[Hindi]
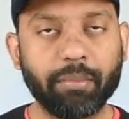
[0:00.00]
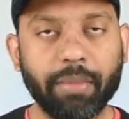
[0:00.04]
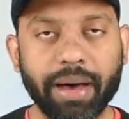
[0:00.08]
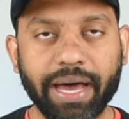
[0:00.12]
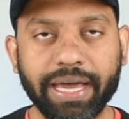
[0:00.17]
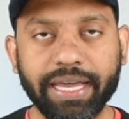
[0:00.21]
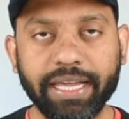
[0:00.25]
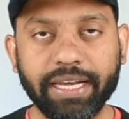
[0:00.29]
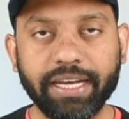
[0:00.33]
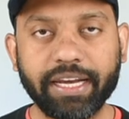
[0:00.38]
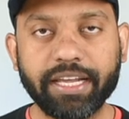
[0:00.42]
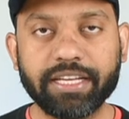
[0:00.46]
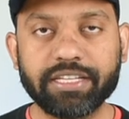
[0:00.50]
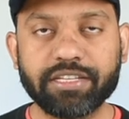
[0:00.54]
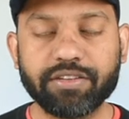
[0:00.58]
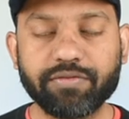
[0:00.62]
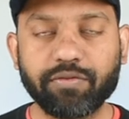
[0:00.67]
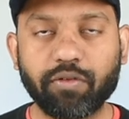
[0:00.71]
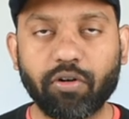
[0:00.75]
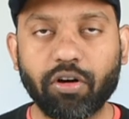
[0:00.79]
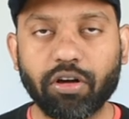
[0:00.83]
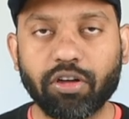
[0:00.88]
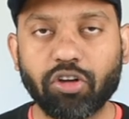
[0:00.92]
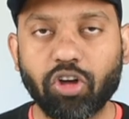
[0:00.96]
माई लिस्ट
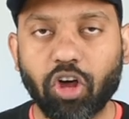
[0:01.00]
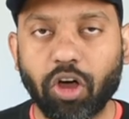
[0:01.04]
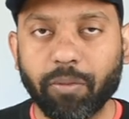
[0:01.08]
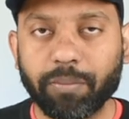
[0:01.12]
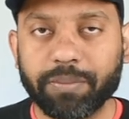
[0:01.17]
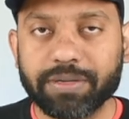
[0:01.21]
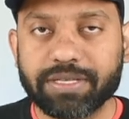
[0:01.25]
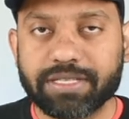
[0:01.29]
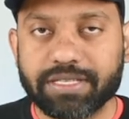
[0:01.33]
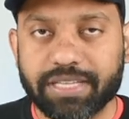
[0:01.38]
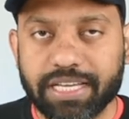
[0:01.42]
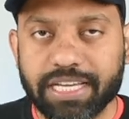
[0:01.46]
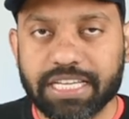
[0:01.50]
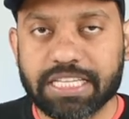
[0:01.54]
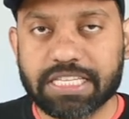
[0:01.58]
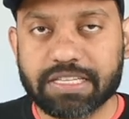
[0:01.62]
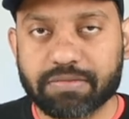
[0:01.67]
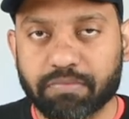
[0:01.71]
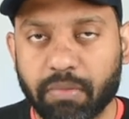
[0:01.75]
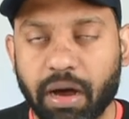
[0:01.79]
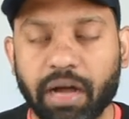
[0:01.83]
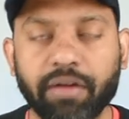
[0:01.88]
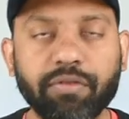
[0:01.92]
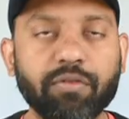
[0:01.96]
फॉर टॉप सिक्स
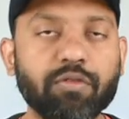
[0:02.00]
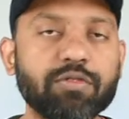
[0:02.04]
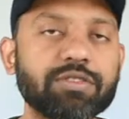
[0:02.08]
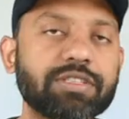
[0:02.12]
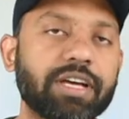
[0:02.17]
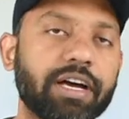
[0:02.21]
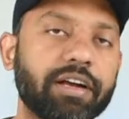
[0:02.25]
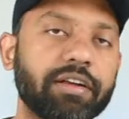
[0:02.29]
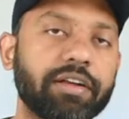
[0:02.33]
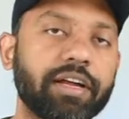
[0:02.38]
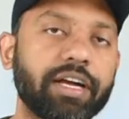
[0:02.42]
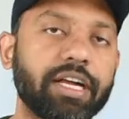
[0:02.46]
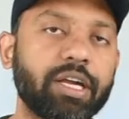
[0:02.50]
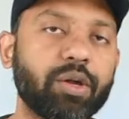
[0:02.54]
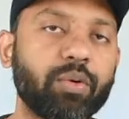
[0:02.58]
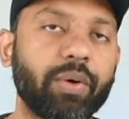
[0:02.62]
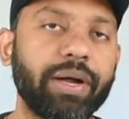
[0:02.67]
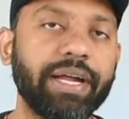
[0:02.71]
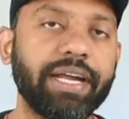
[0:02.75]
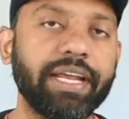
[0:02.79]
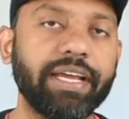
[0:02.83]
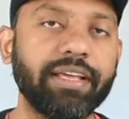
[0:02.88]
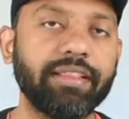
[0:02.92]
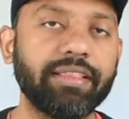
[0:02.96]
स्मार्टफोन्स अंडर
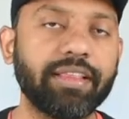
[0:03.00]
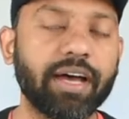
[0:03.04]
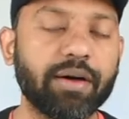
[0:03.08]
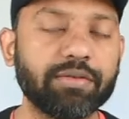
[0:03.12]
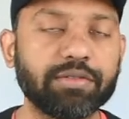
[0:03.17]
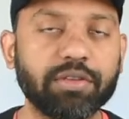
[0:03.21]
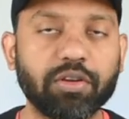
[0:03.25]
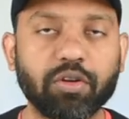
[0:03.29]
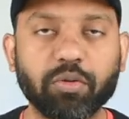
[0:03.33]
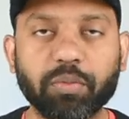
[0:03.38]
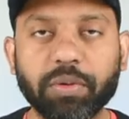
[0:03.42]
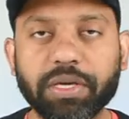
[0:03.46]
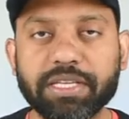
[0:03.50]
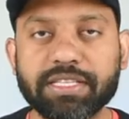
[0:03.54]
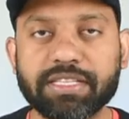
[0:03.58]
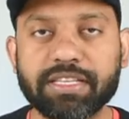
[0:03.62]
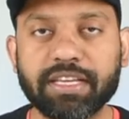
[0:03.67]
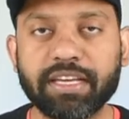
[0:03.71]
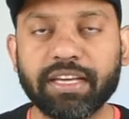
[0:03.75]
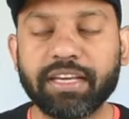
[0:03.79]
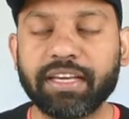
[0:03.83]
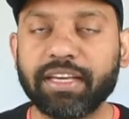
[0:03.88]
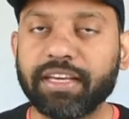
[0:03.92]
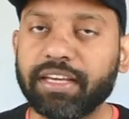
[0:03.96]
ट्वेंटी थाउजेंड रुपीज
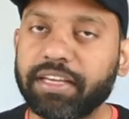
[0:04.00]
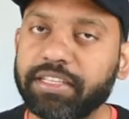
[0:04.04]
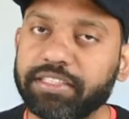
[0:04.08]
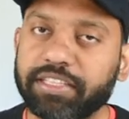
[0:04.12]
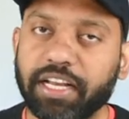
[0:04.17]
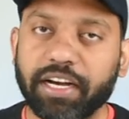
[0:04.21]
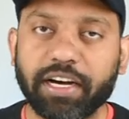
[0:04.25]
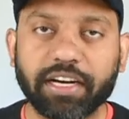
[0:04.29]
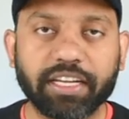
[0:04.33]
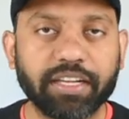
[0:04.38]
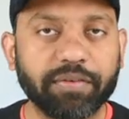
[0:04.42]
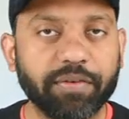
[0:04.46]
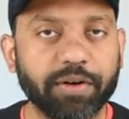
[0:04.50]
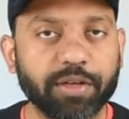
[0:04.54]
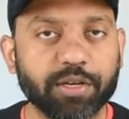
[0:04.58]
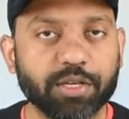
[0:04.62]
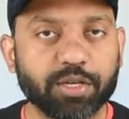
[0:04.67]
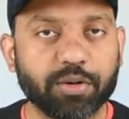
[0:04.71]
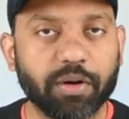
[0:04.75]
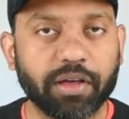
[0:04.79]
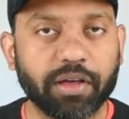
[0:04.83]
चले करते हैं वीडियो की